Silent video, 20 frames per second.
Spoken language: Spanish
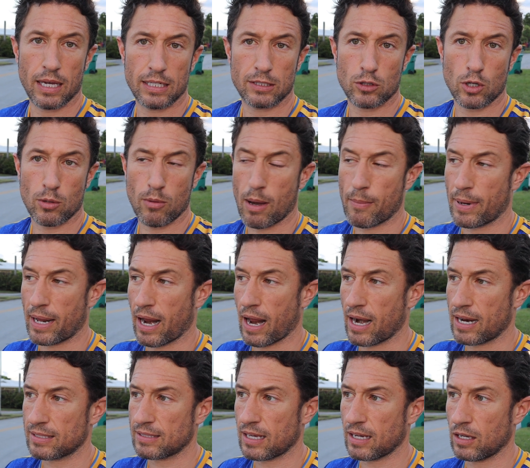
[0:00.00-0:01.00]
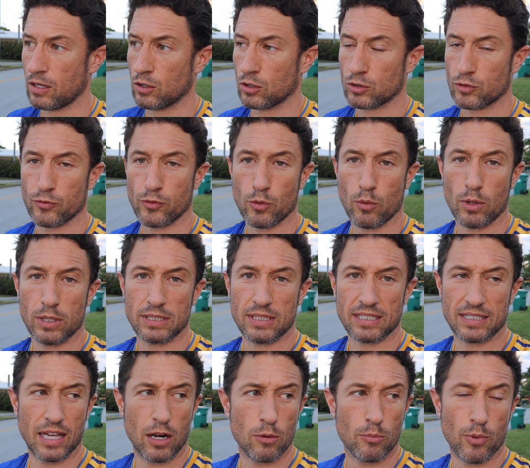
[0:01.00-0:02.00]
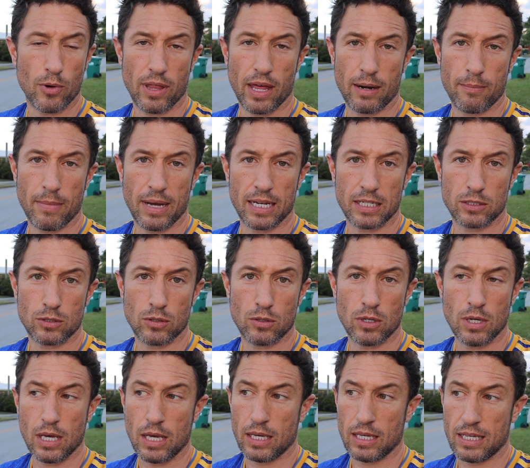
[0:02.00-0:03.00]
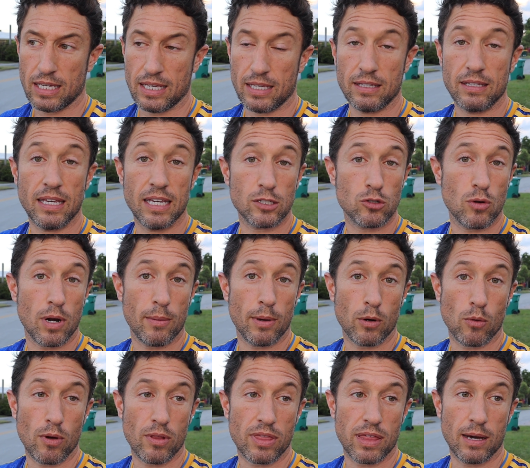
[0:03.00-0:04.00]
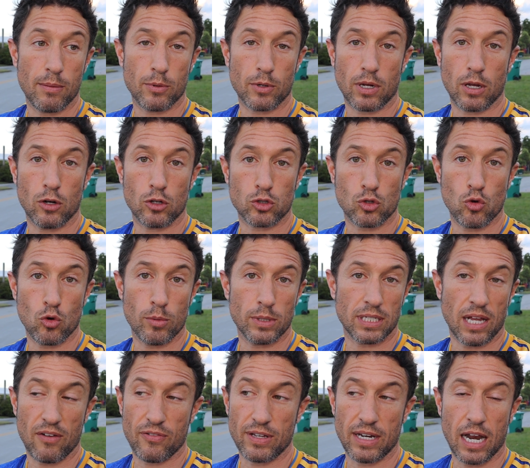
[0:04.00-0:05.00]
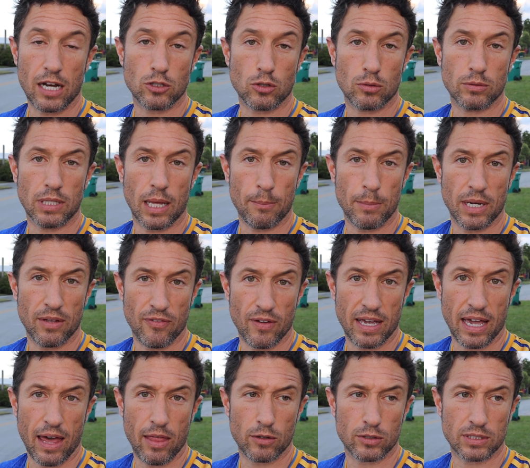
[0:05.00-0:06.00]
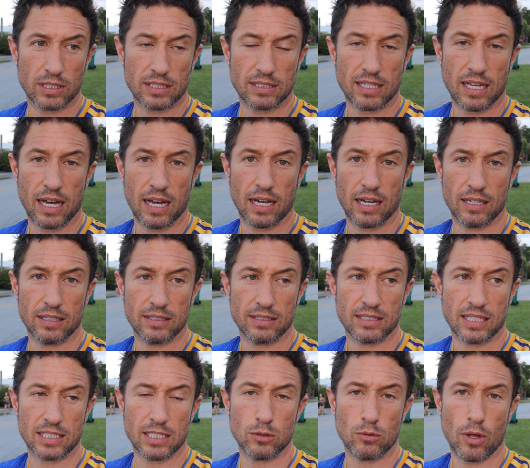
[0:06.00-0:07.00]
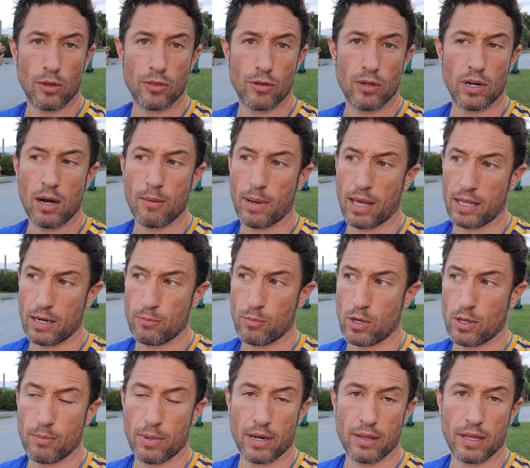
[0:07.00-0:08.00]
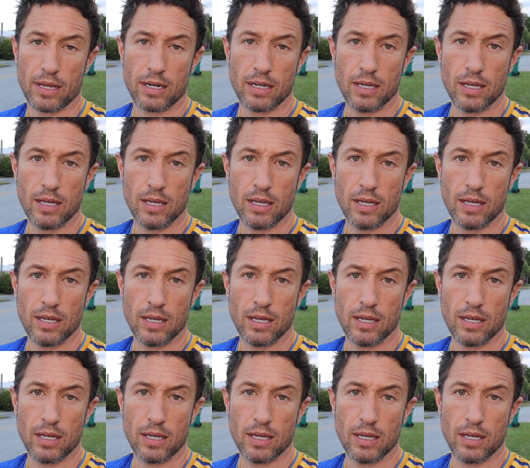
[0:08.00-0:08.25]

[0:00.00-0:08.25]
que esto no va a parar hasta que los futbolistas ya no puedan más. ¿no? Y, y es una vergüenza porque los clubes al final son damnificados de esta, de esta situación. El Madrid puede perder